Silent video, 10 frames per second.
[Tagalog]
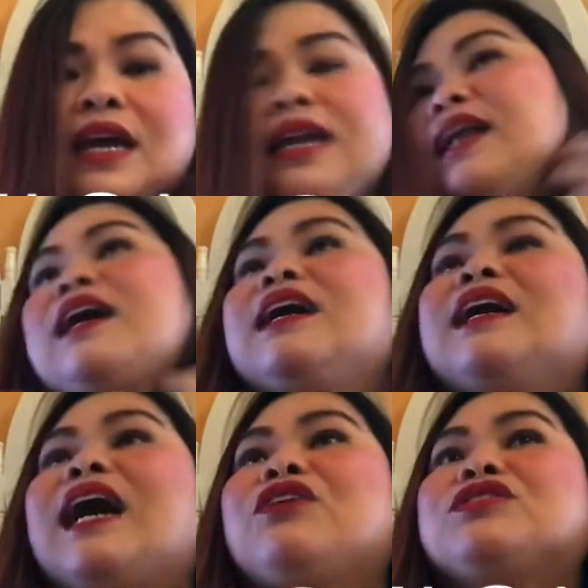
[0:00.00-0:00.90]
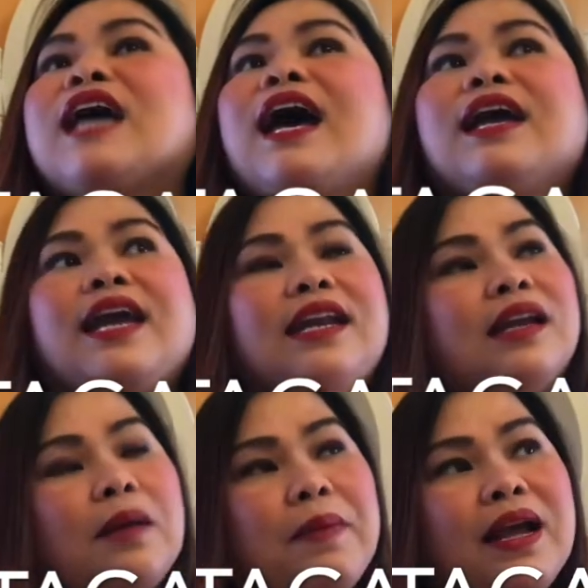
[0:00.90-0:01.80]
ng ano sa akin
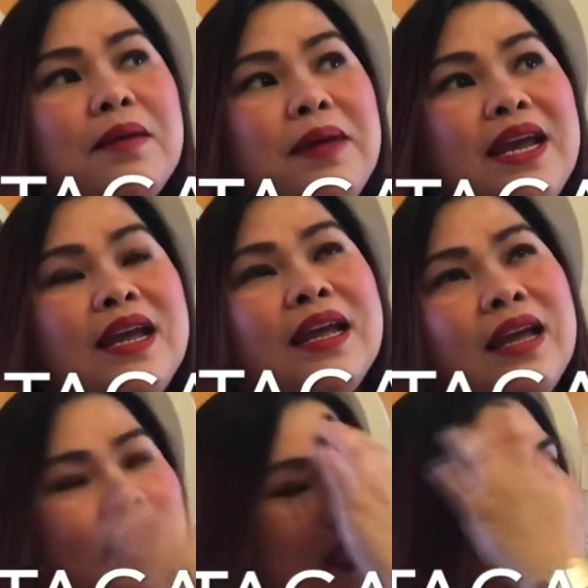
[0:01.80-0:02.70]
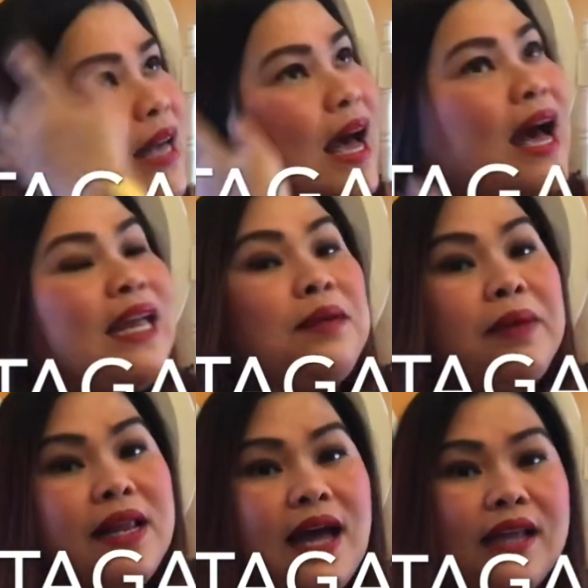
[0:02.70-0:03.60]
kapag ka may sa
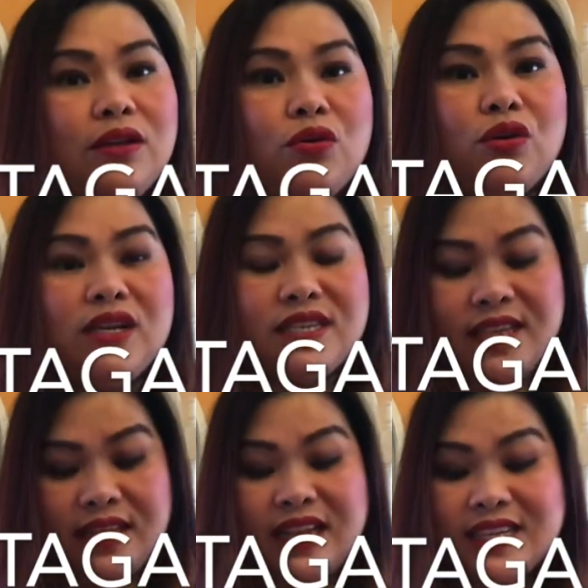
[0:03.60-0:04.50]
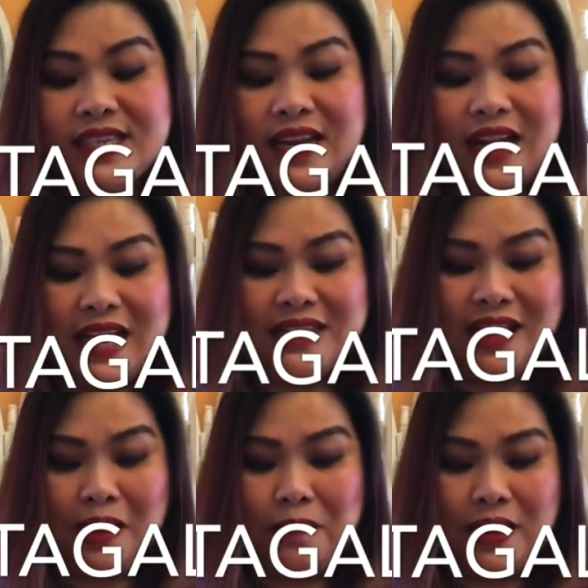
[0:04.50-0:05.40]
email ad ko, nags nagsisend nga
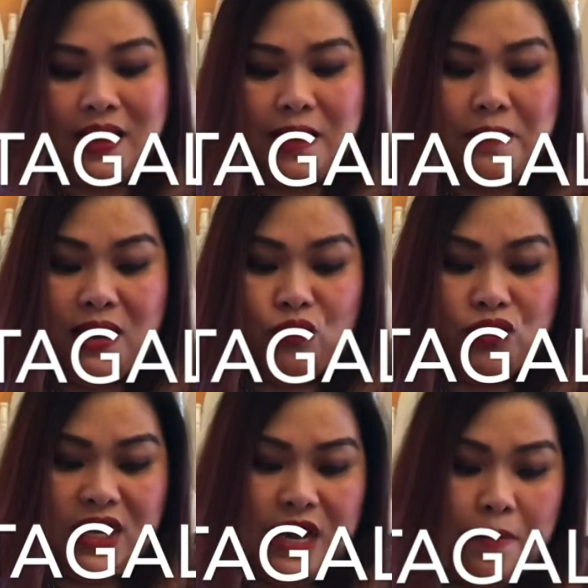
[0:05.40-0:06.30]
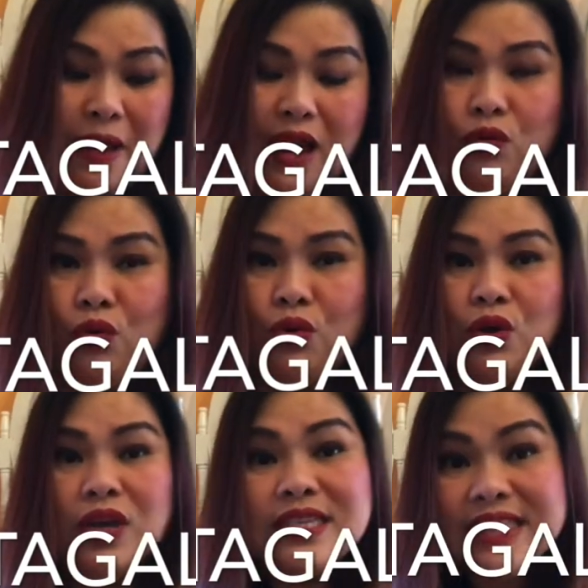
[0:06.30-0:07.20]
sila kapag ka meron silang bagong
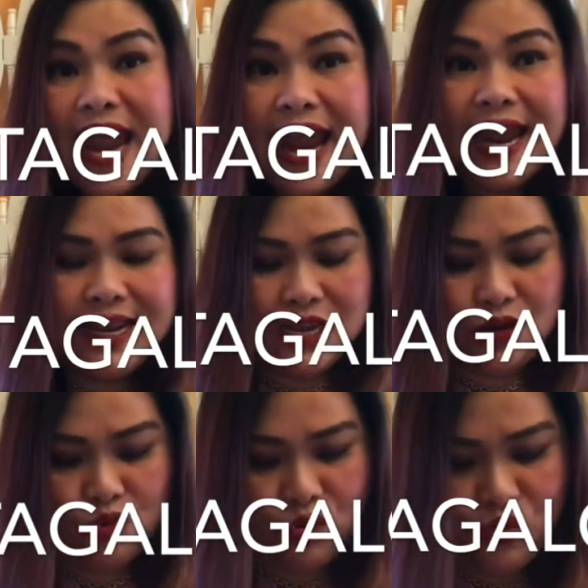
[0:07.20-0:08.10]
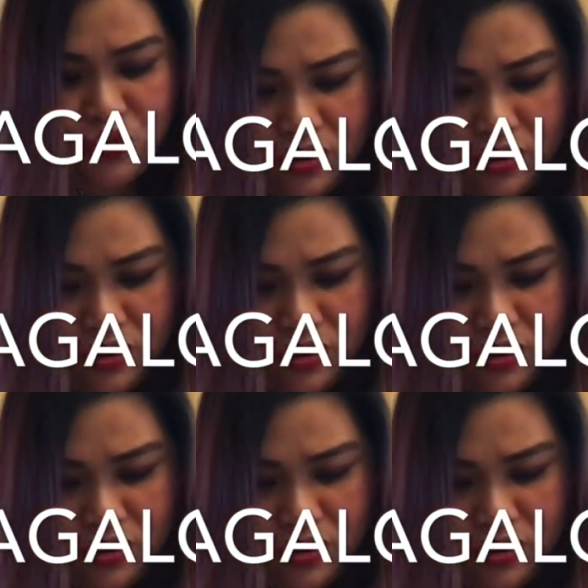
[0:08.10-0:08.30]
sale, ganun.